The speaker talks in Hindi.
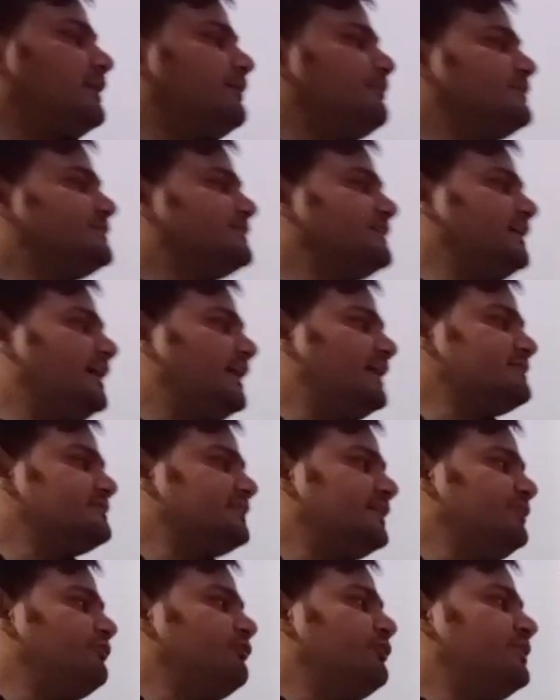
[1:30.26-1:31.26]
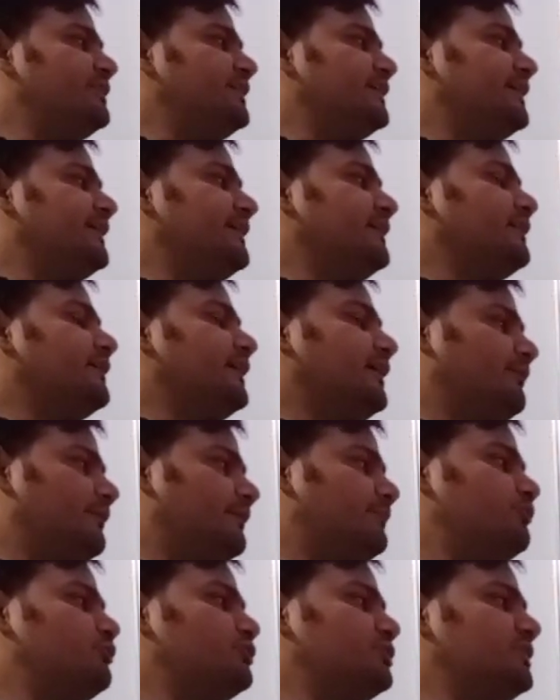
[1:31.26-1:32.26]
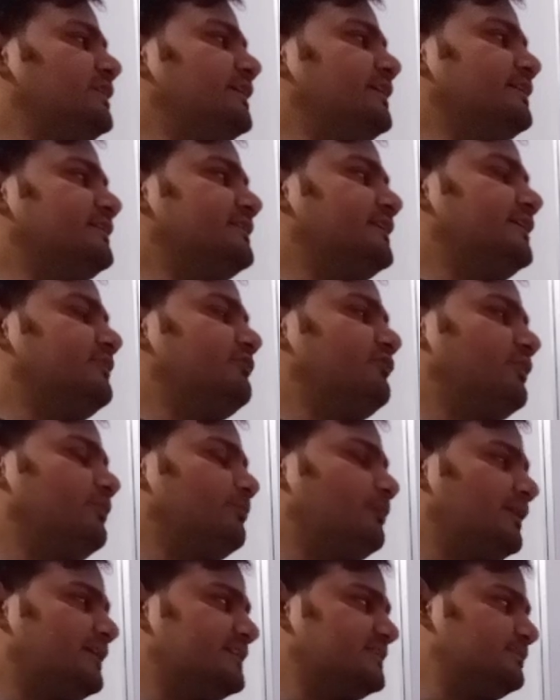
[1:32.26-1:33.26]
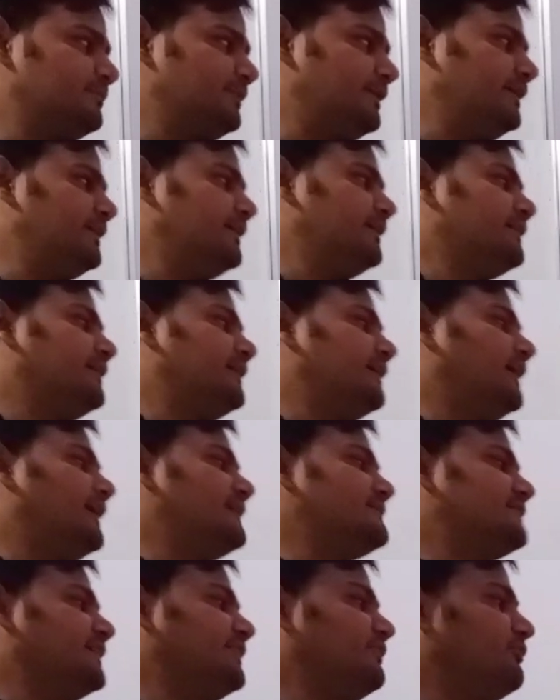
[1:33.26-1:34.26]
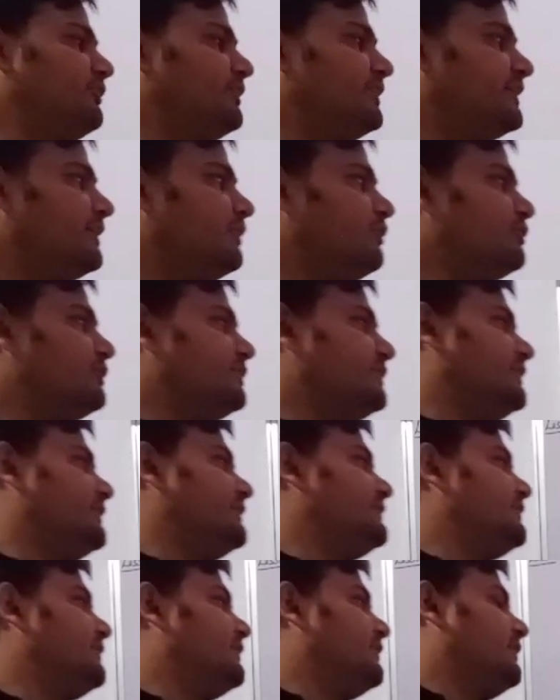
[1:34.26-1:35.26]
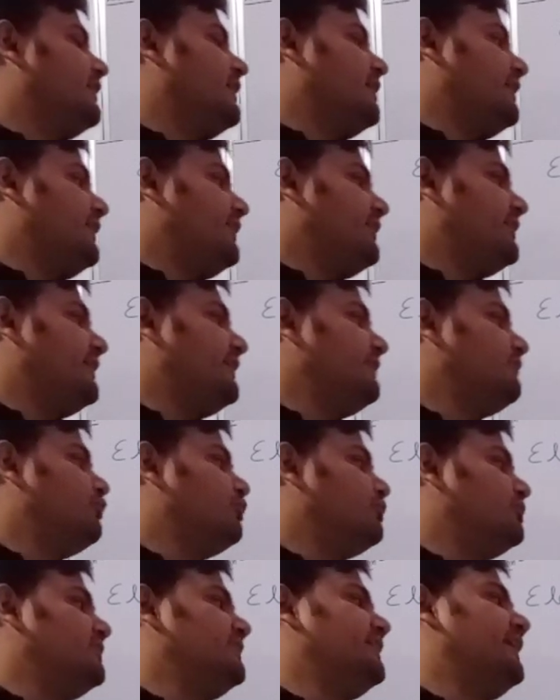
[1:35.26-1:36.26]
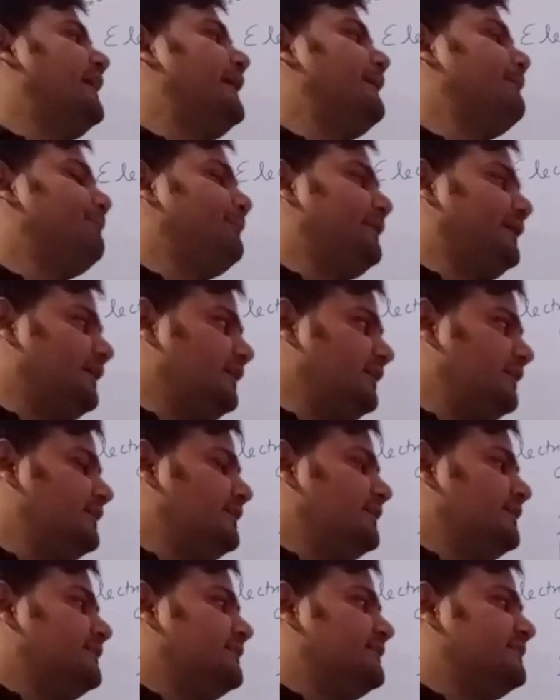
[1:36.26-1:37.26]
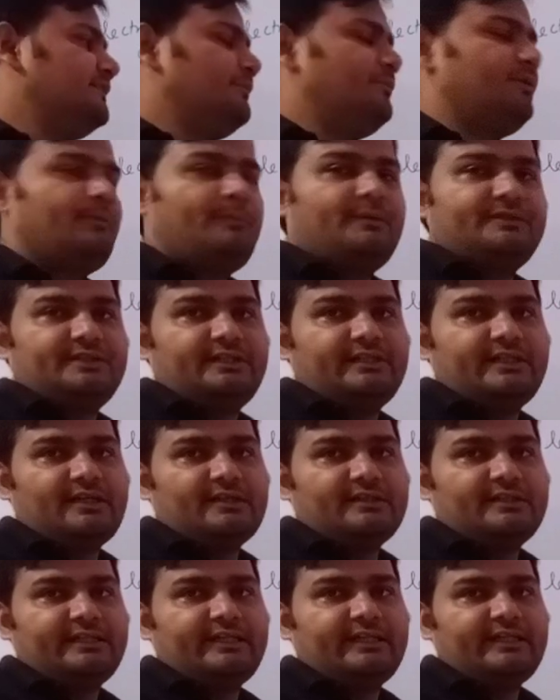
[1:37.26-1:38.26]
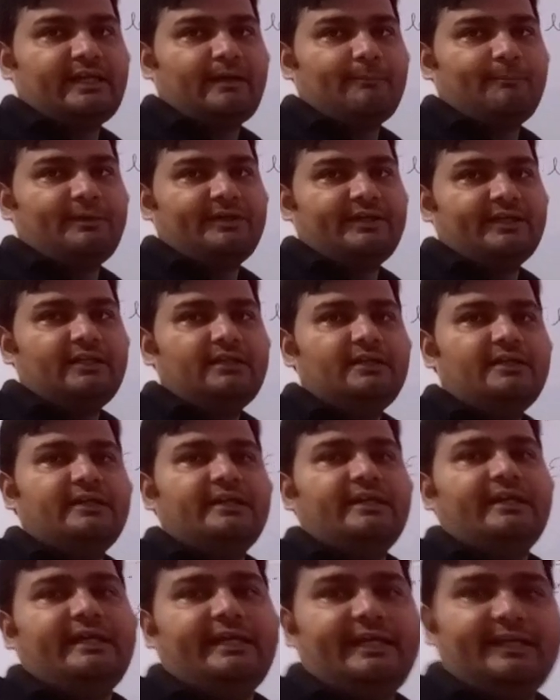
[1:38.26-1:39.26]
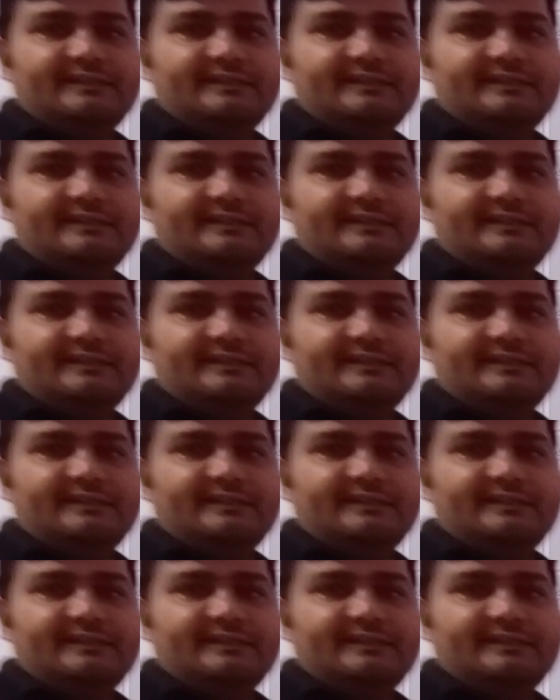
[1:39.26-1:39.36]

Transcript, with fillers: हम इसकी ऐसा यूनिट देखें कई बार पूछ लिया जाता है वन मार्क्स में कि ऐसा यूनिट क्या होती है करंट की वो होती है एम्पियर जिसे हम रिप्रेजेंट करते हैं कैपिटल ए